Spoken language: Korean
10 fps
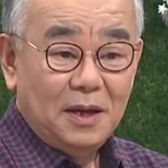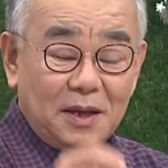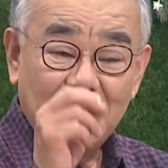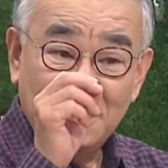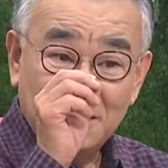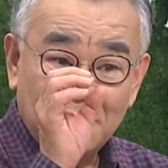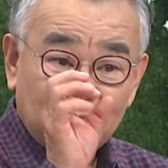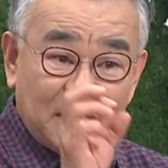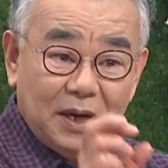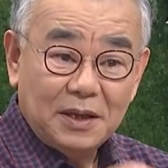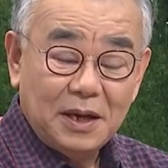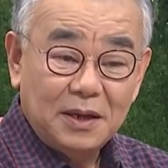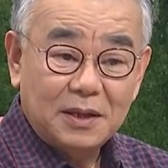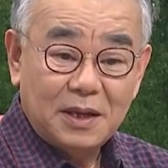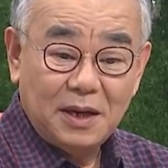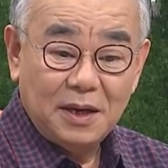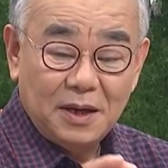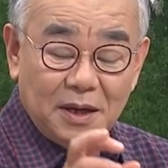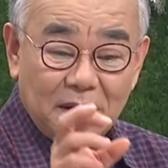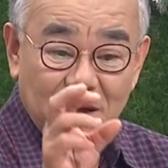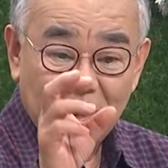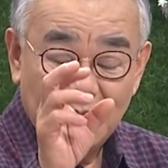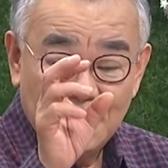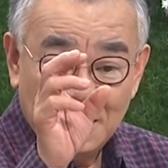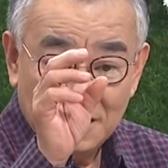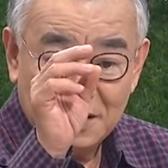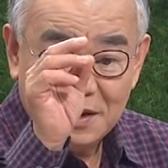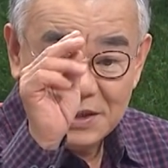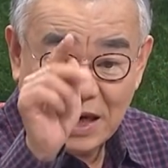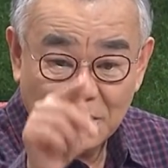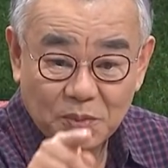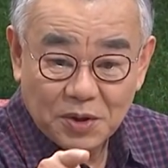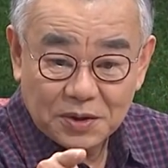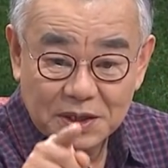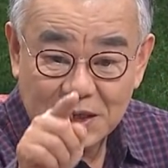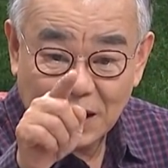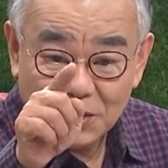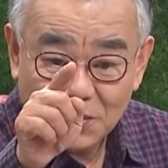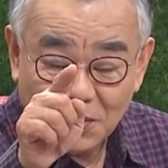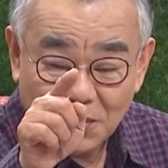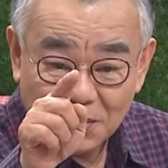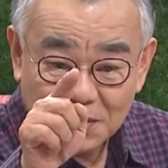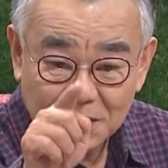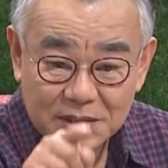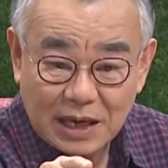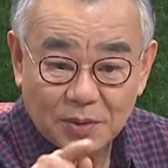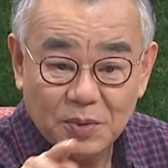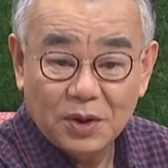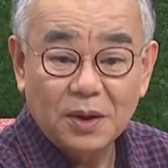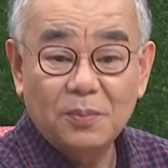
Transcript: 이렇게 될 때 생명이 살고 그 생명이